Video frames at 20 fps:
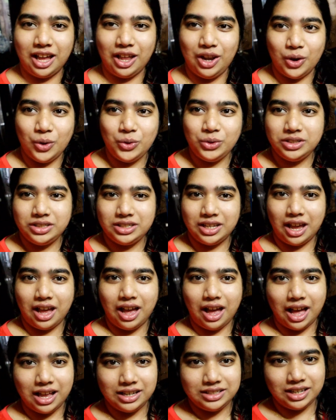का लोनचा
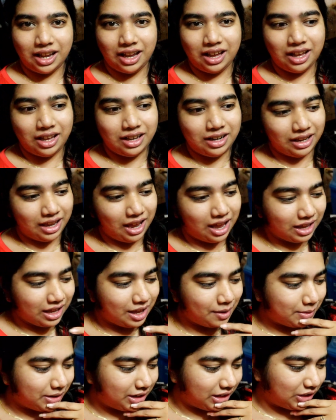अचार क्या
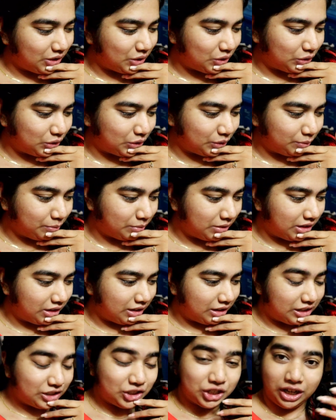क्या बनाती हो तुम
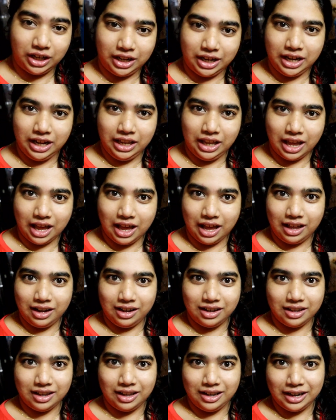चटनियाँ
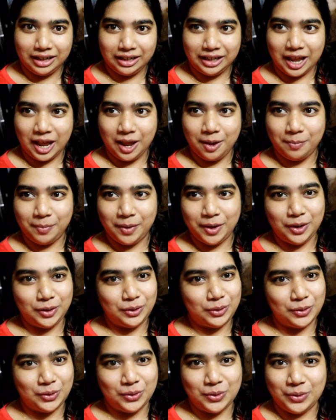अलग अलग टाइप की
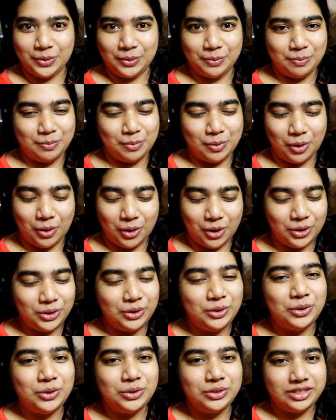तो
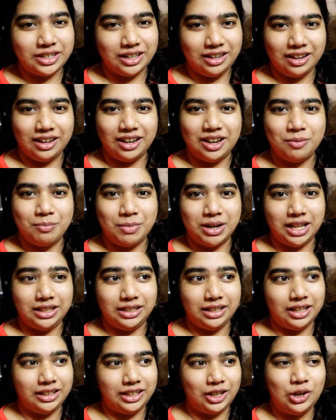बहुत कुछ अलग अलग
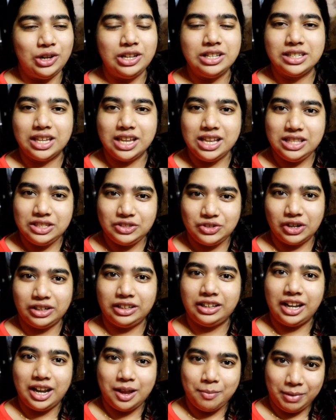बनाती रहती है और इसकी
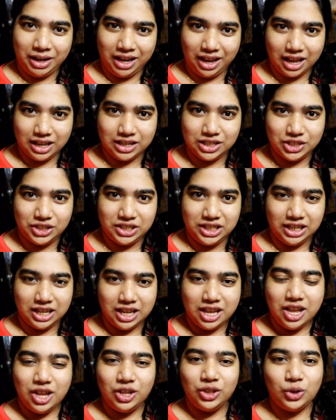इंस्ट्रक्टर है मेरी अज्जी
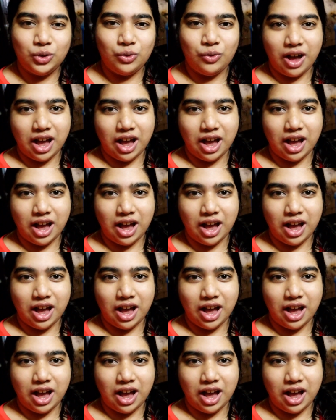तो